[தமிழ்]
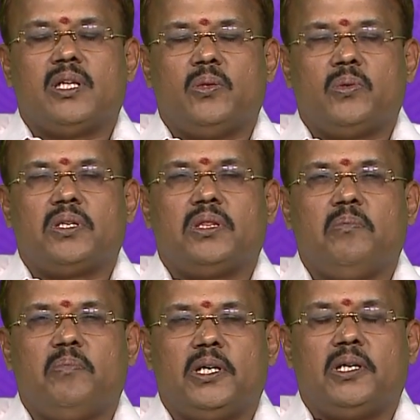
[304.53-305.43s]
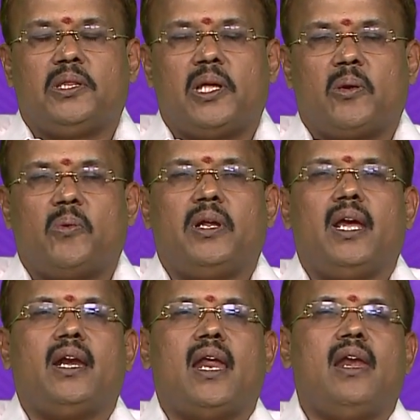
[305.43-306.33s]
சந்தோஷத்தையும் பெற்றுத்தரக்கூடிய
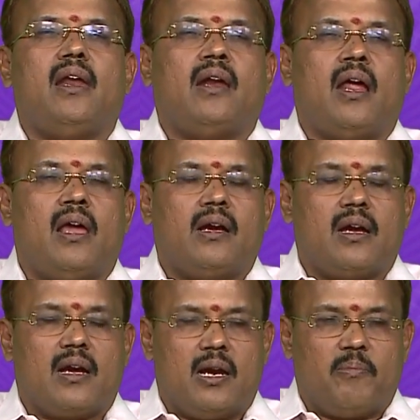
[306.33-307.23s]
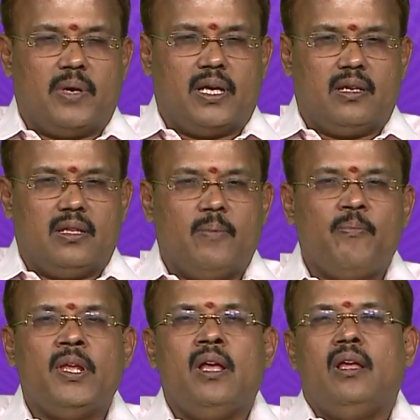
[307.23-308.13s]
நல்ல நாளாக காணப்படுகிறது
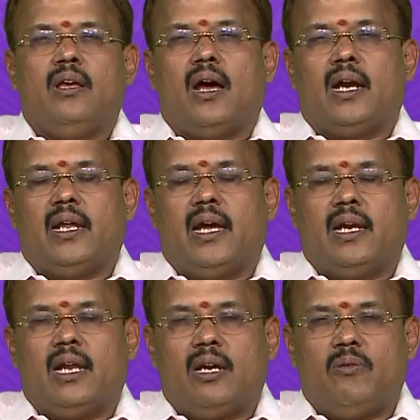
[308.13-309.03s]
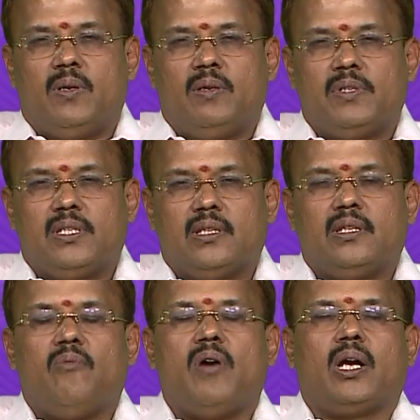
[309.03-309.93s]
அண்டை அயலாறு வீட்டு
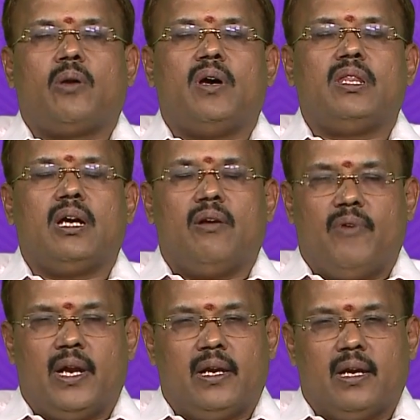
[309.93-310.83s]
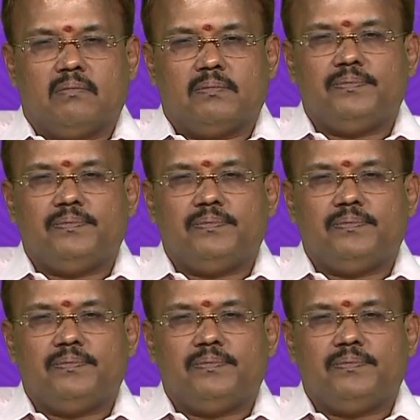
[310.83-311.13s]
விஷயத்தில் வாக்குவாதங்கள் வேண்டாம்